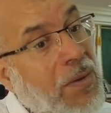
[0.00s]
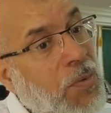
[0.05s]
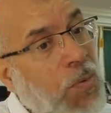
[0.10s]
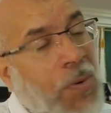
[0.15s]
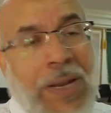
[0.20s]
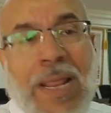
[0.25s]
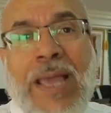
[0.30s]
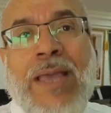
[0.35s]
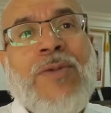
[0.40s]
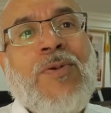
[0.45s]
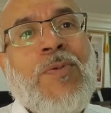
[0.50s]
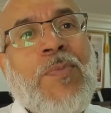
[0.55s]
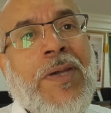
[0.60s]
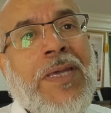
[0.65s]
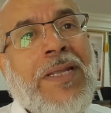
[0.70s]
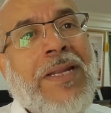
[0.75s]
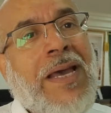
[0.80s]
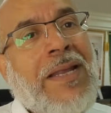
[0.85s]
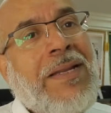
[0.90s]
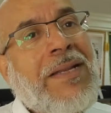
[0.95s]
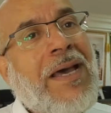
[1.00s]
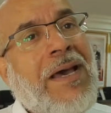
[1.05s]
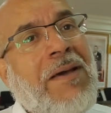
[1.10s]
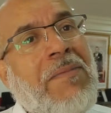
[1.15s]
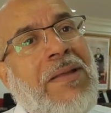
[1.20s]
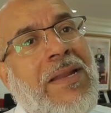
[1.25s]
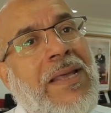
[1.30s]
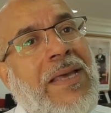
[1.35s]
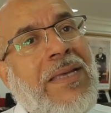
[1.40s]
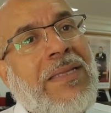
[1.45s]
ولا يمكن ان
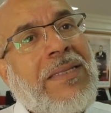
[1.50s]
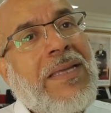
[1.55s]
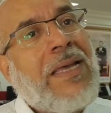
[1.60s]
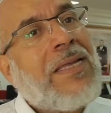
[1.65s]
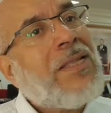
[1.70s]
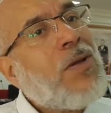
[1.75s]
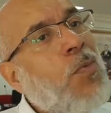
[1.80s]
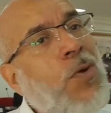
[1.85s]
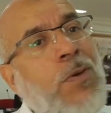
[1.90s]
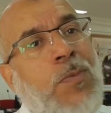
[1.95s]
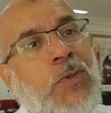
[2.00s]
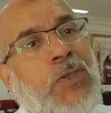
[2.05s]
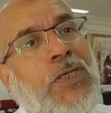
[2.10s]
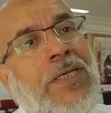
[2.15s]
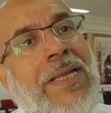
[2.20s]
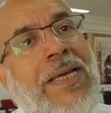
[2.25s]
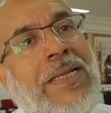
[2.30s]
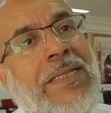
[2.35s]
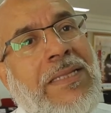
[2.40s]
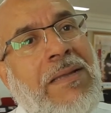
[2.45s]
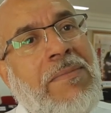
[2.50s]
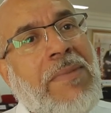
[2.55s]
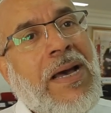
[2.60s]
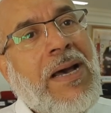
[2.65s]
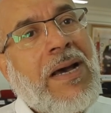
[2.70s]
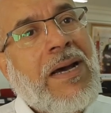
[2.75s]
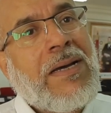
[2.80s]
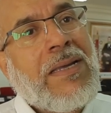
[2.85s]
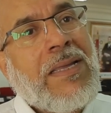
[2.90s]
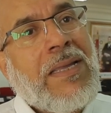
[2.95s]
نقبل هذا هذا هو المشكل اللي عندنا
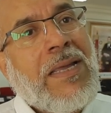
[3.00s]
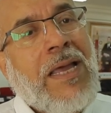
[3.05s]
معها